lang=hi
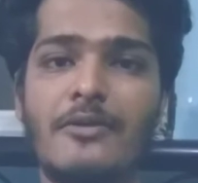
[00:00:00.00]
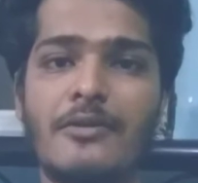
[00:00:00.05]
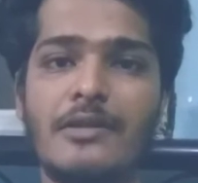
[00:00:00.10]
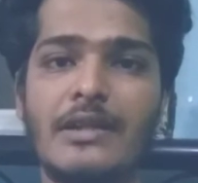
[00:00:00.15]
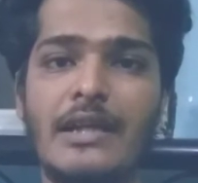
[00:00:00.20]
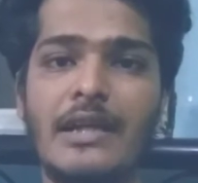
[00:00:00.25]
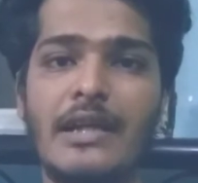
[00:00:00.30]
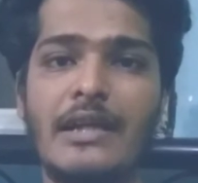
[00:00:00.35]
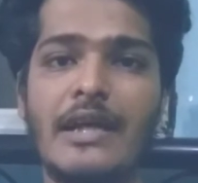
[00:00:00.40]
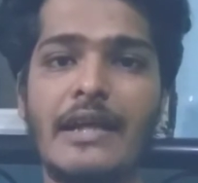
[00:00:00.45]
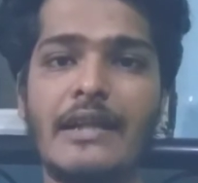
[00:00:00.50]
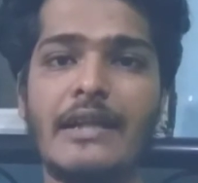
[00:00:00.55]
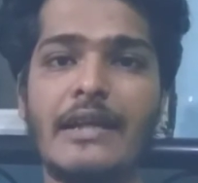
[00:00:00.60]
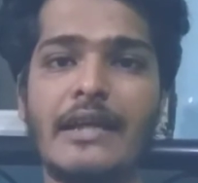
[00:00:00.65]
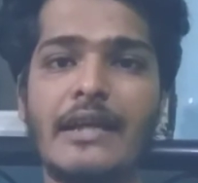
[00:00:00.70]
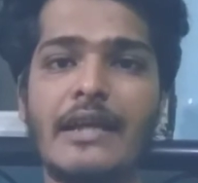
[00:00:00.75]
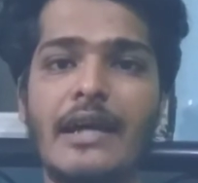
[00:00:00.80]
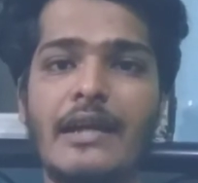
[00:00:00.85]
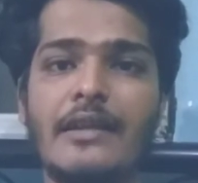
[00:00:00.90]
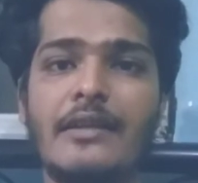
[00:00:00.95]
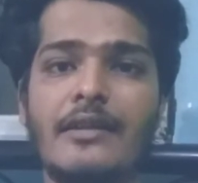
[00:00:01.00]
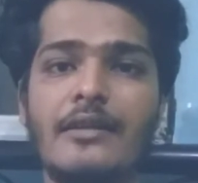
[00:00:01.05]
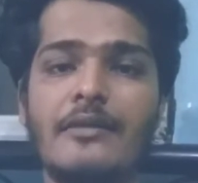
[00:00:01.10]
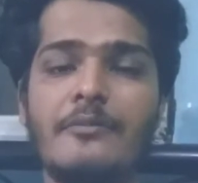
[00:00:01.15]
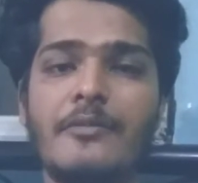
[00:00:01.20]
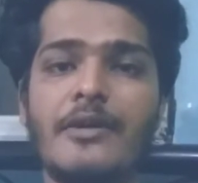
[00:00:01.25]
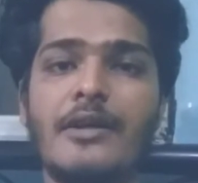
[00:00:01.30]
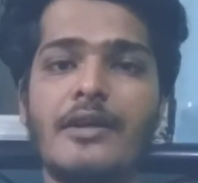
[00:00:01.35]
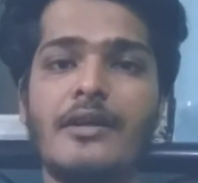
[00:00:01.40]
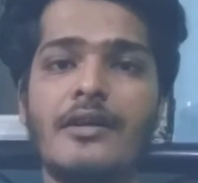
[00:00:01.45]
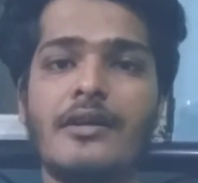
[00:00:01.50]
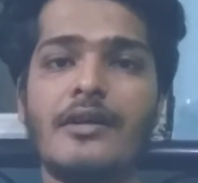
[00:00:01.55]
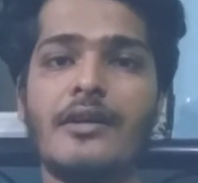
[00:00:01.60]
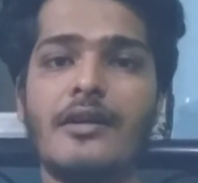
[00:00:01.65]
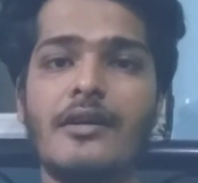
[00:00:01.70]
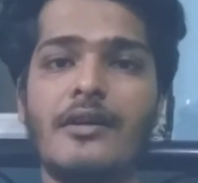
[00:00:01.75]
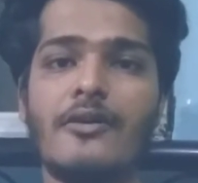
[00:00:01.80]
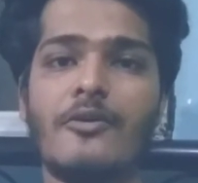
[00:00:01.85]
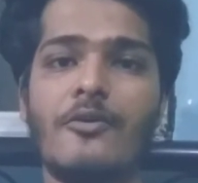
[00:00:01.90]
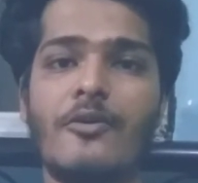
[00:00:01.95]
होती है यानी कि अन्य
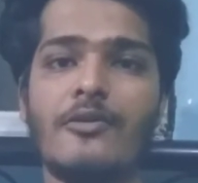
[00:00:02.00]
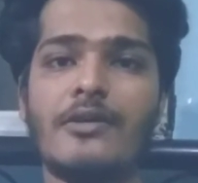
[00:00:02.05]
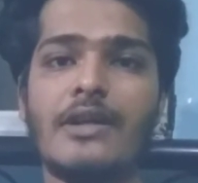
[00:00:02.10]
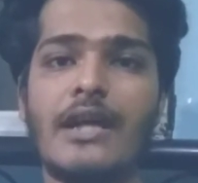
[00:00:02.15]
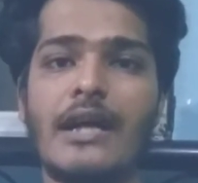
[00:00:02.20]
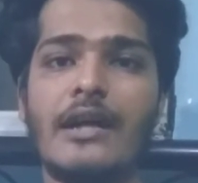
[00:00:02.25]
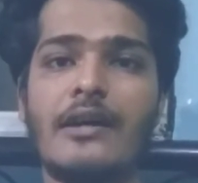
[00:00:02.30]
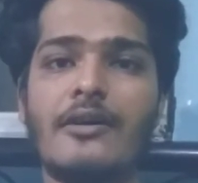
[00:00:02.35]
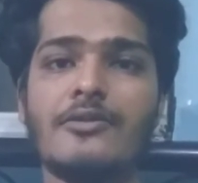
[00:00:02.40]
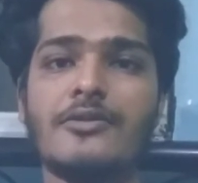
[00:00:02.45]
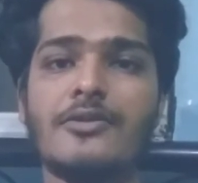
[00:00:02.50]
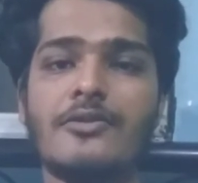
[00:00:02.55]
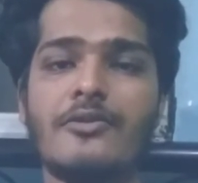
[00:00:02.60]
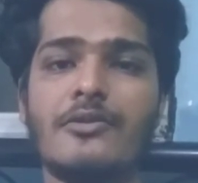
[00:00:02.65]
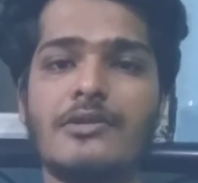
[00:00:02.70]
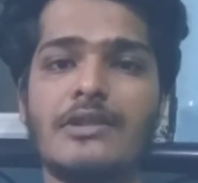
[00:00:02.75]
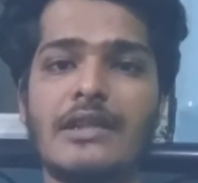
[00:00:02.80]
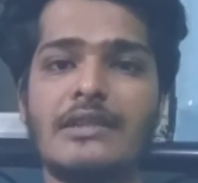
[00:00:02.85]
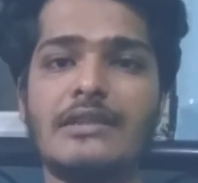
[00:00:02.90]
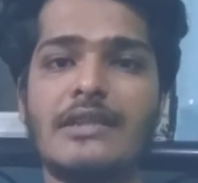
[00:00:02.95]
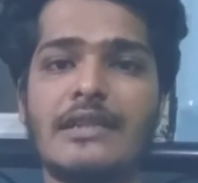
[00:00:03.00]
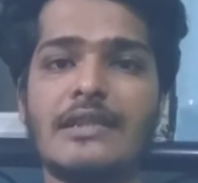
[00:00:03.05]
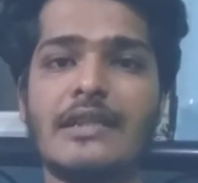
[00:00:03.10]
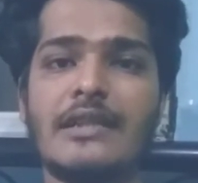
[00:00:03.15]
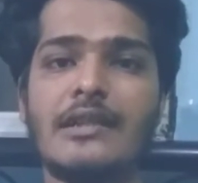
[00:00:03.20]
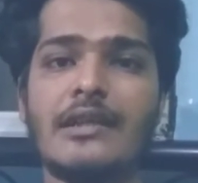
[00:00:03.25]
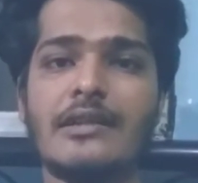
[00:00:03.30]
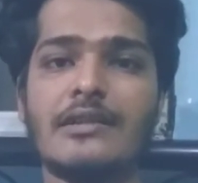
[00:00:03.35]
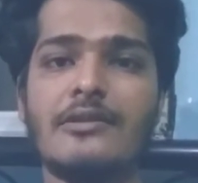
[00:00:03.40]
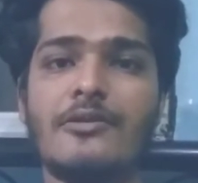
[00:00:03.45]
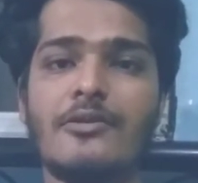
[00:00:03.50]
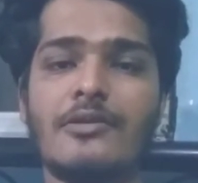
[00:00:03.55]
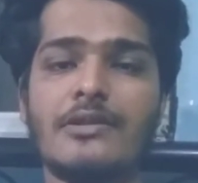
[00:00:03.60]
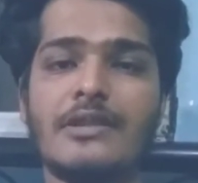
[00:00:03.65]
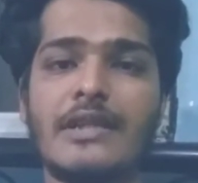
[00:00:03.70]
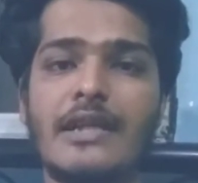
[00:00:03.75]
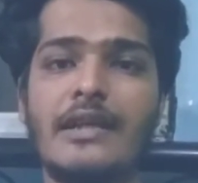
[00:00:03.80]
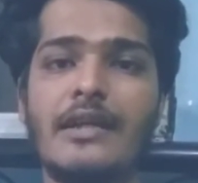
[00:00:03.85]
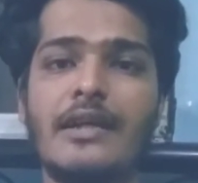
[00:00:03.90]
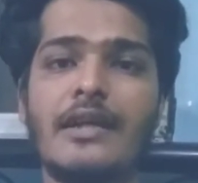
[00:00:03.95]
कोटा सोजत जैसे नस्लों
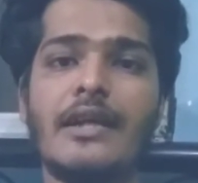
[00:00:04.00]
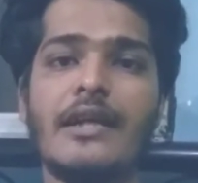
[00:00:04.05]
से